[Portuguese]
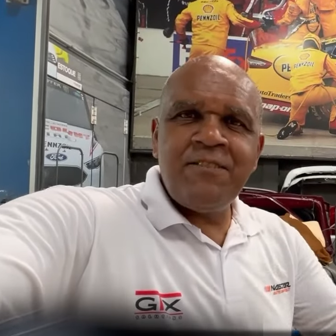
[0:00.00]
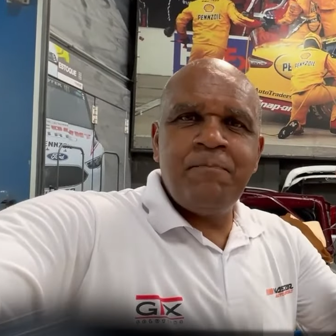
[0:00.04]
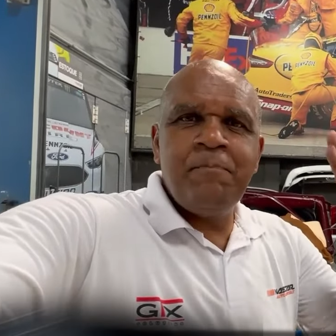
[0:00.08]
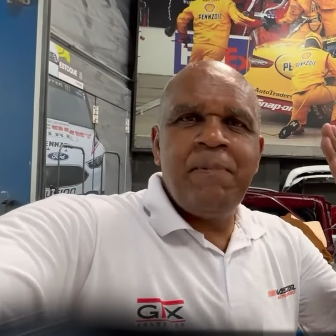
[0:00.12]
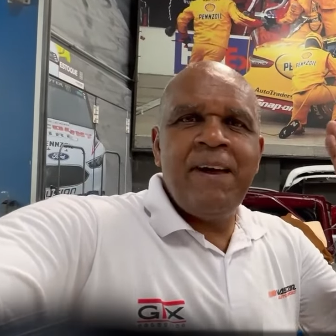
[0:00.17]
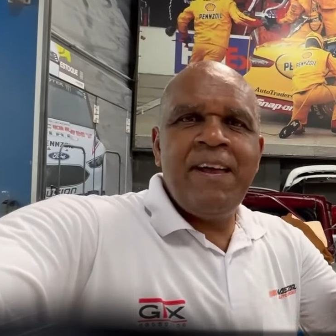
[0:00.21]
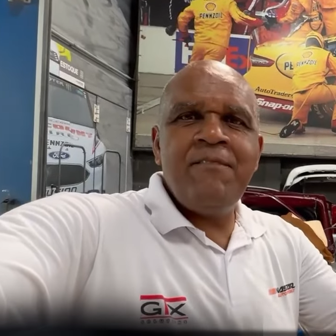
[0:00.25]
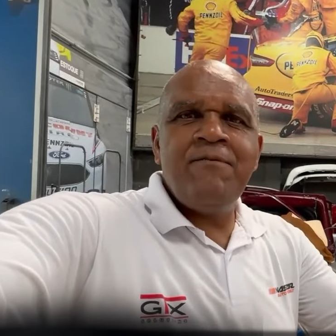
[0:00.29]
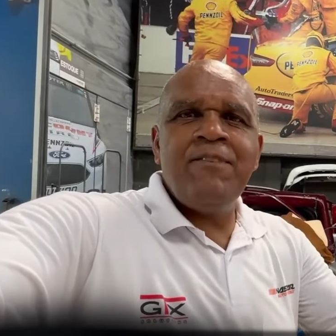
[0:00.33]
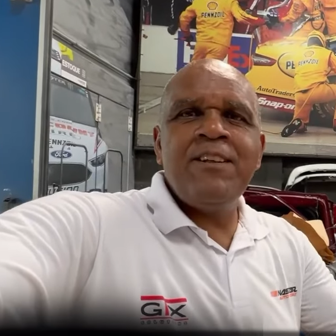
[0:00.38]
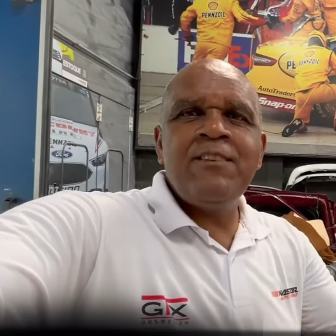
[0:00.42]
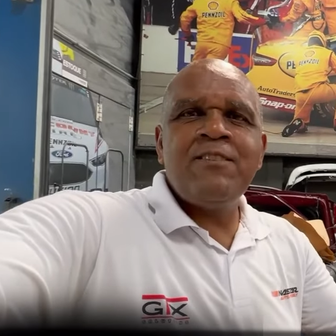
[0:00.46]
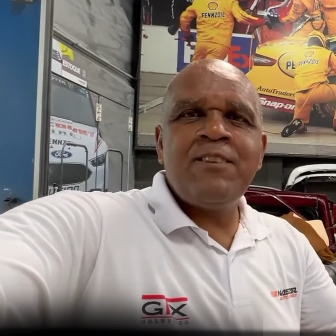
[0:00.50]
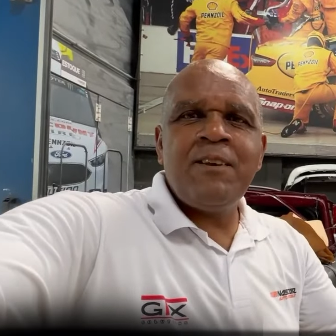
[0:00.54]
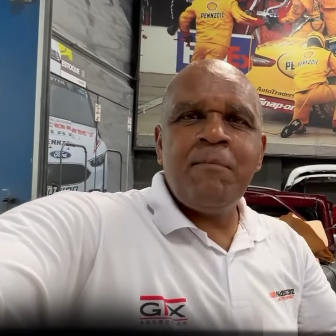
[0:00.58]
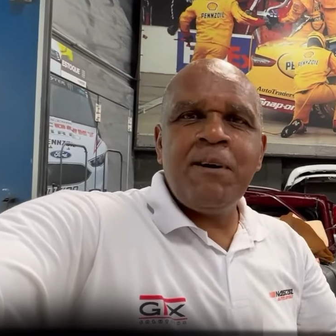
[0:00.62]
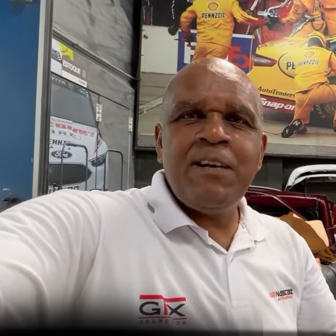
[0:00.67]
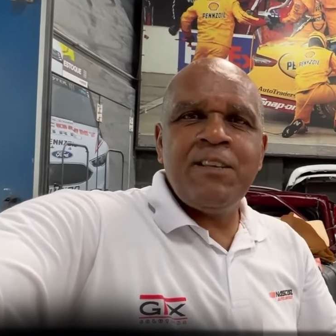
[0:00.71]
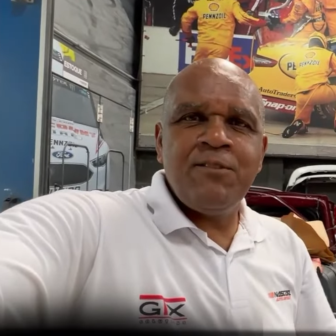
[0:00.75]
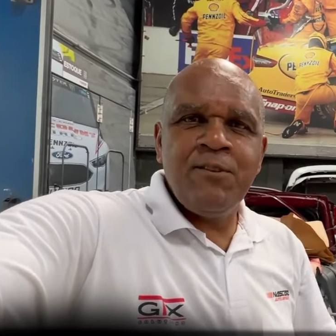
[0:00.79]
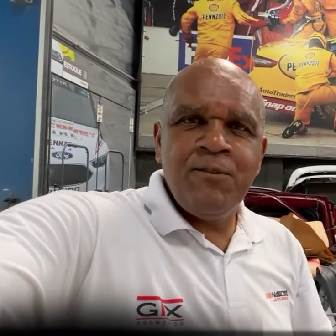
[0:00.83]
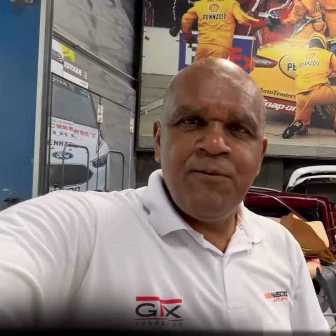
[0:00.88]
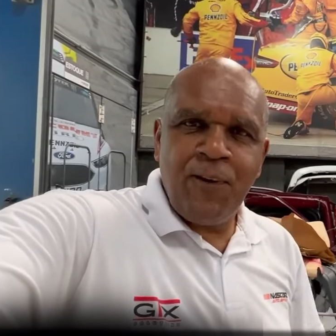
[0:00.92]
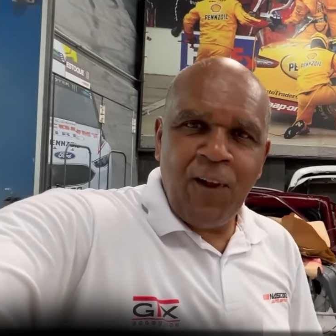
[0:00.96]
Bem-vindos a
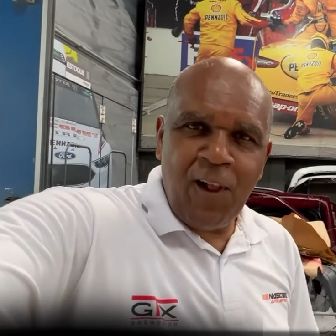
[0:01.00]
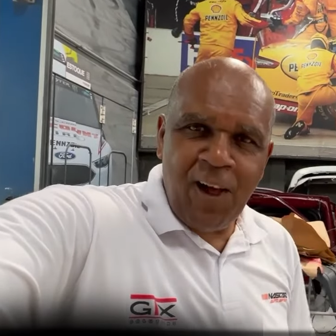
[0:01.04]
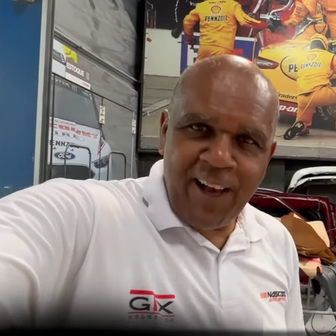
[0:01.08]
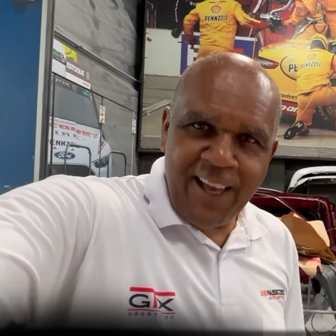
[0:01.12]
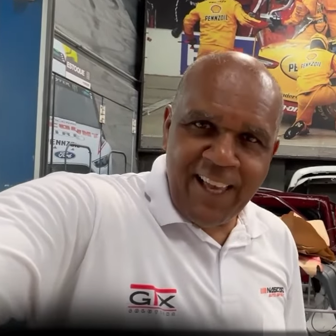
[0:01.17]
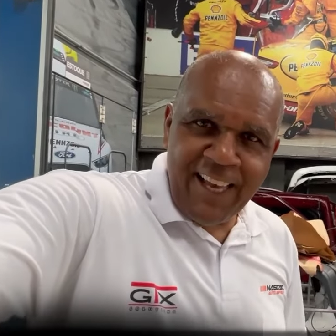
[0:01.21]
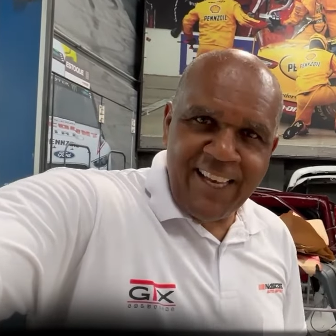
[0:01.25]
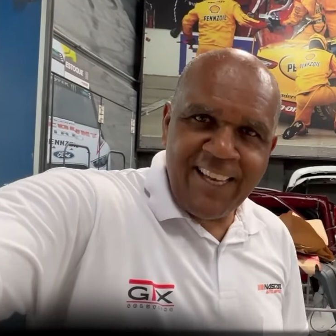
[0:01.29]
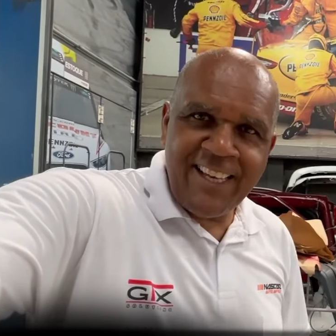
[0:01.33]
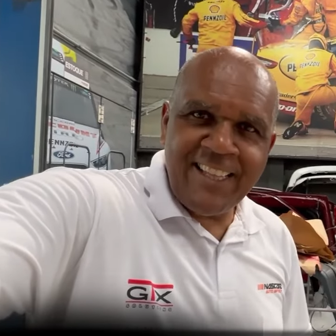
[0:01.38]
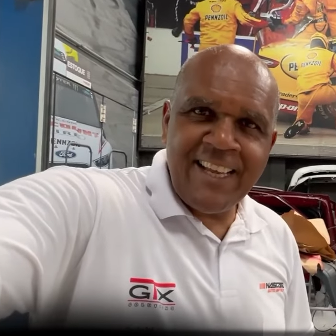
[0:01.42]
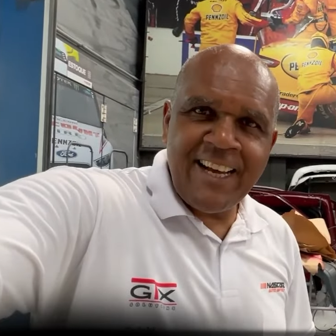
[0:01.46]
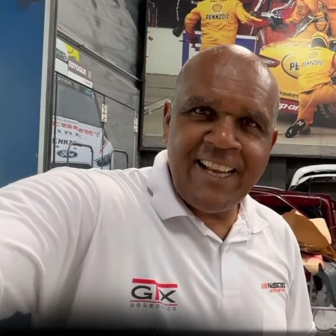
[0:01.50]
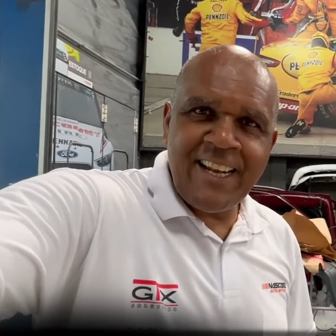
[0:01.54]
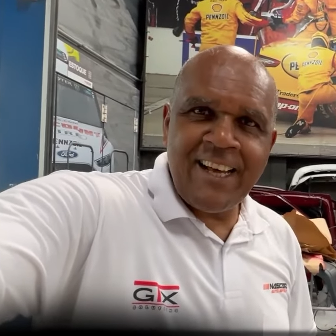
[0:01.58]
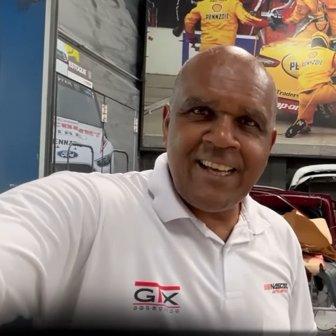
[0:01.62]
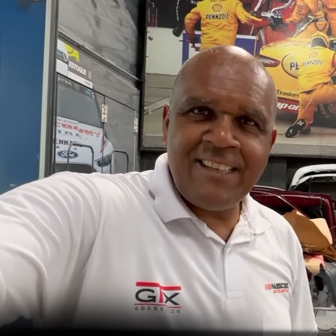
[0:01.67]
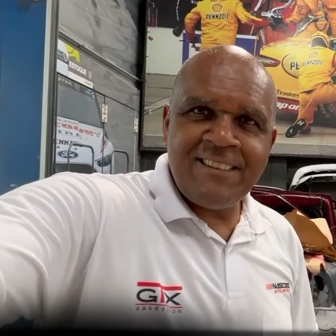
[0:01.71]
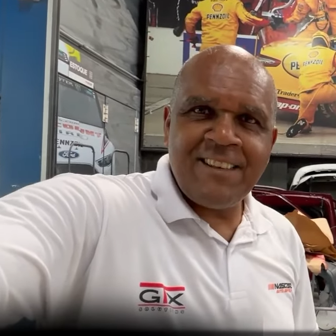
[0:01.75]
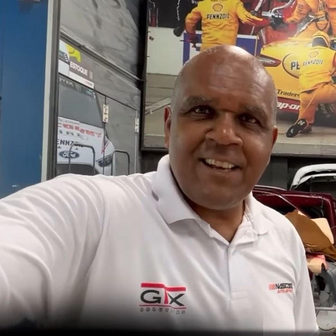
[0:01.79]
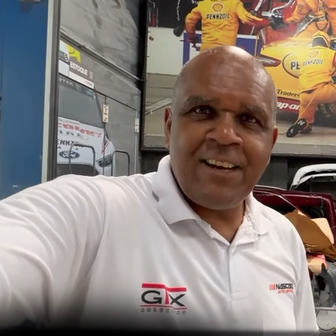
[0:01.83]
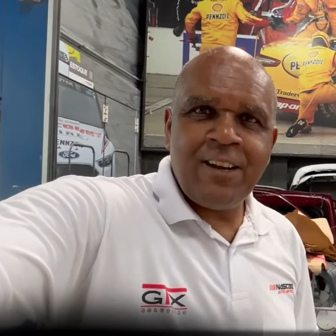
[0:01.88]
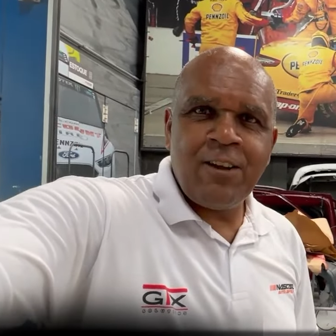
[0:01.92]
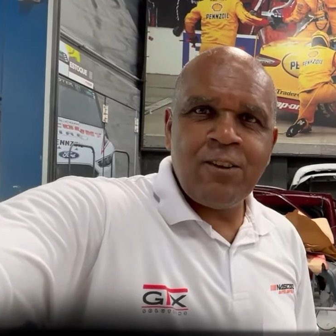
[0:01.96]
mais um vlog aqui da
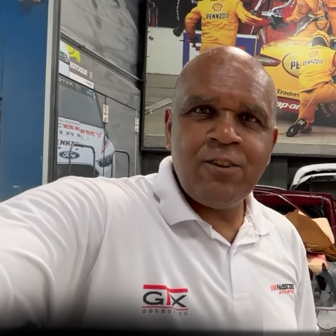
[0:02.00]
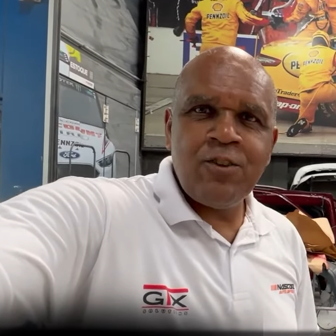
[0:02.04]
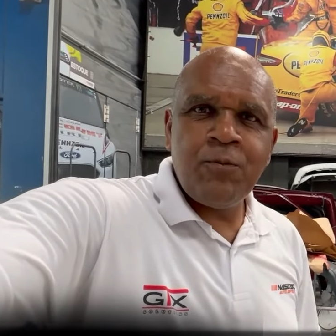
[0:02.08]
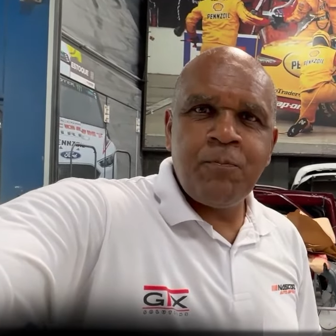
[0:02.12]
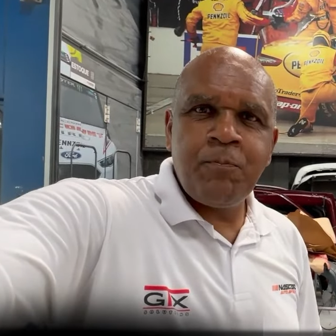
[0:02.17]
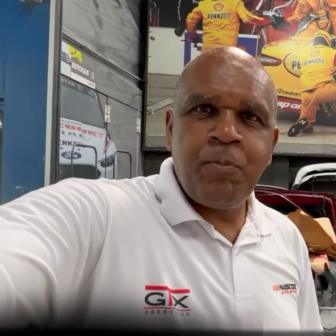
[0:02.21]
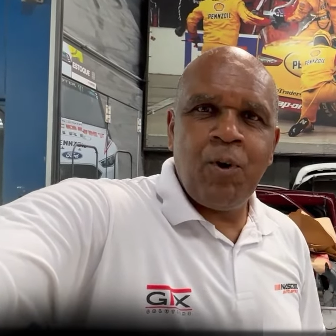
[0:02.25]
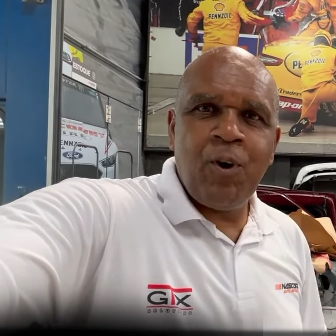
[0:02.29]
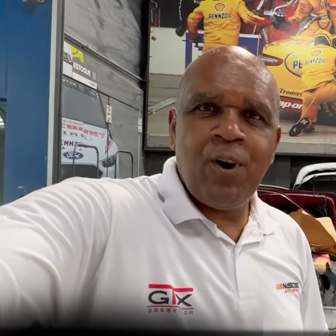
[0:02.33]
NASCAR Auto